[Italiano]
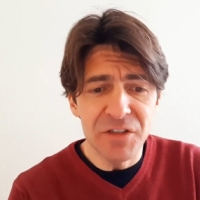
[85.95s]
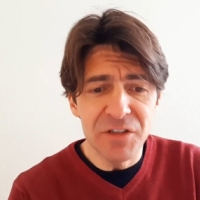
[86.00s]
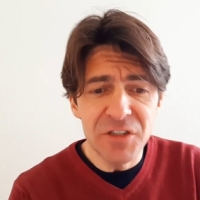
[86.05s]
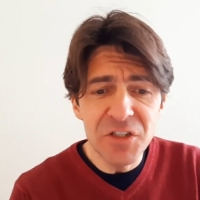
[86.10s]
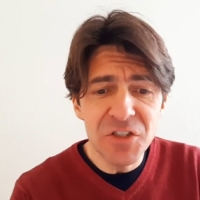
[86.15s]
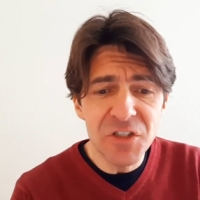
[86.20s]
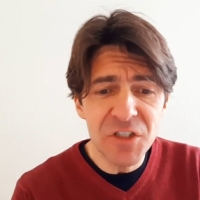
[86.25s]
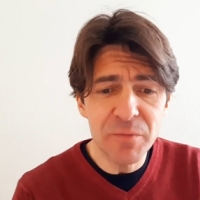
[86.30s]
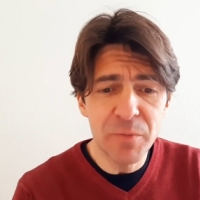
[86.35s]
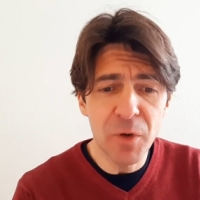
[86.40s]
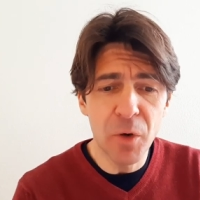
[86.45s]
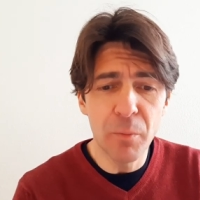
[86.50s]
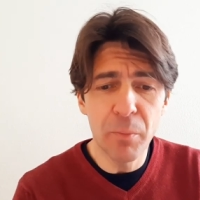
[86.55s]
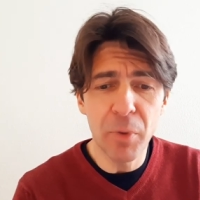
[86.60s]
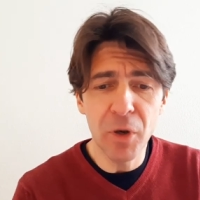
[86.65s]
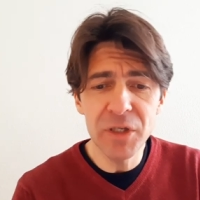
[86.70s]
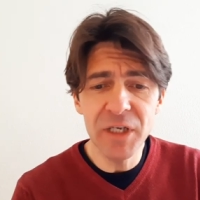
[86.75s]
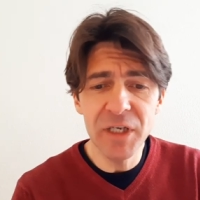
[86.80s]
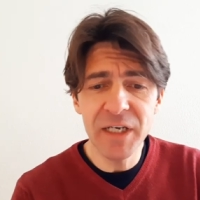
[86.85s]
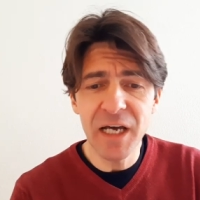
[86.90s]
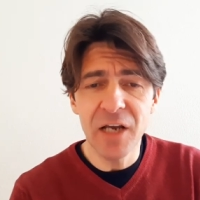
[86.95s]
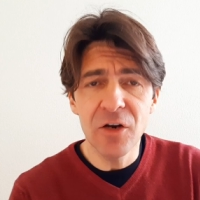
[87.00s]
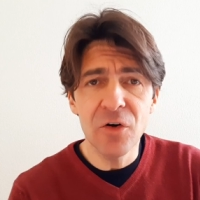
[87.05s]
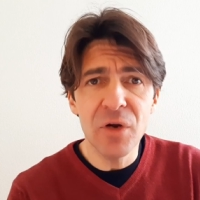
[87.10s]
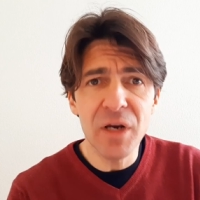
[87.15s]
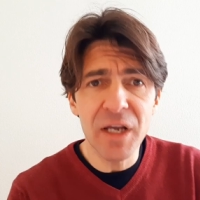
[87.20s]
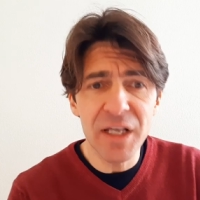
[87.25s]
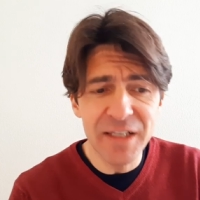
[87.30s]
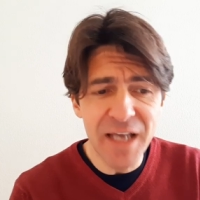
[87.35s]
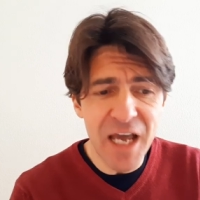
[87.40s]
dissipo un po' di
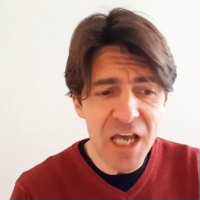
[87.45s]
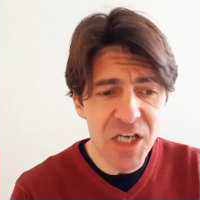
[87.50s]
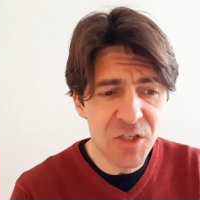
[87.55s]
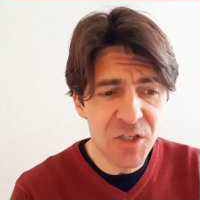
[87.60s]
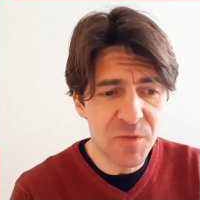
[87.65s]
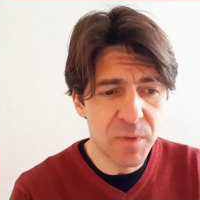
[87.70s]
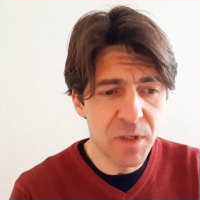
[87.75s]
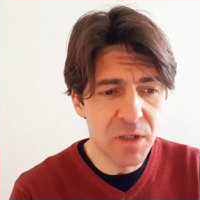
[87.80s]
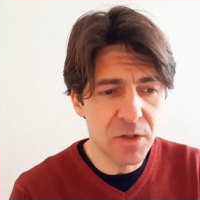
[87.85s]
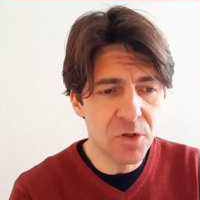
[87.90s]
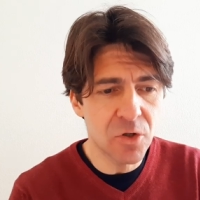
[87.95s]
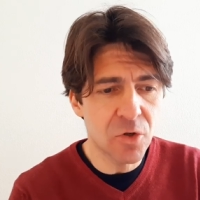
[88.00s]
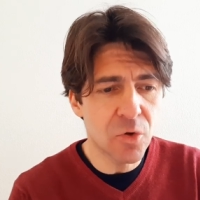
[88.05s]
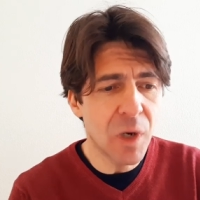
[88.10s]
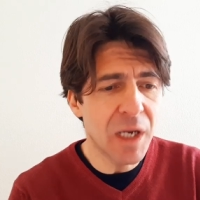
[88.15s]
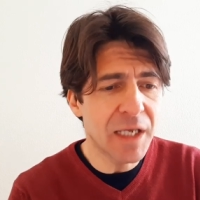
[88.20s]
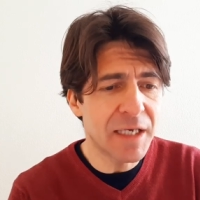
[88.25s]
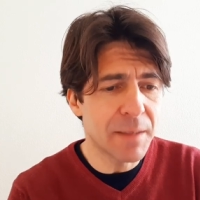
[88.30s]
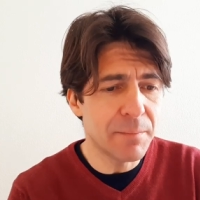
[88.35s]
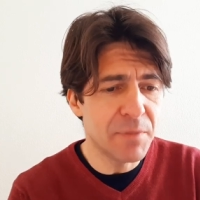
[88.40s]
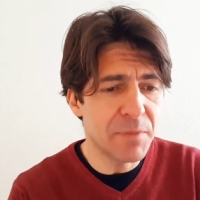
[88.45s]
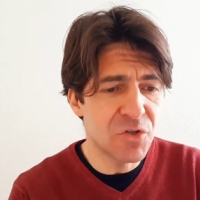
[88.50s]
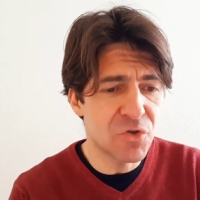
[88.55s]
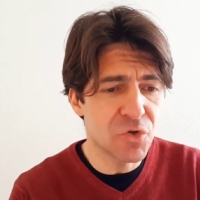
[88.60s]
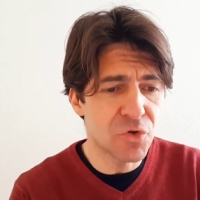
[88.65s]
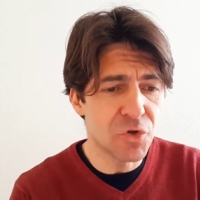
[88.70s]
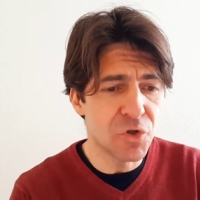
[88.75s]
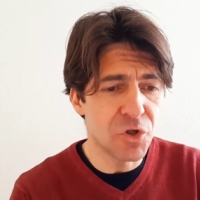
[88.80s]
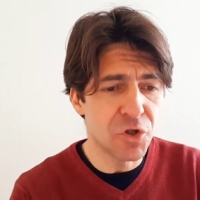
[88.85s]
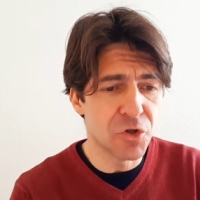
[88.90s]
calore ed espleto qualche
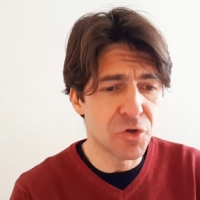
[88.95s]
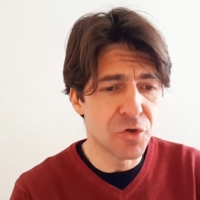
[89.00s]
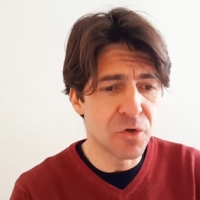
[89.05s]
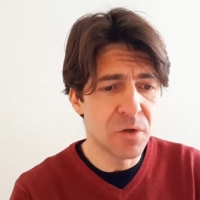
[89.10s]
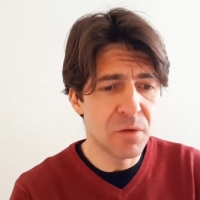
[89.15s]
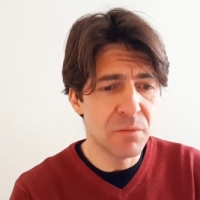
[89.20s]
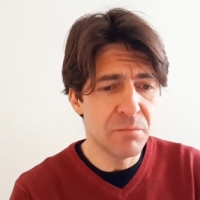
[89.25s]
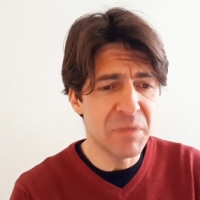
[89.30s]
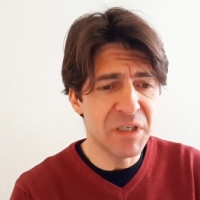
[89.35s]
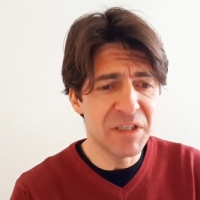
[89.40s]
bisogno,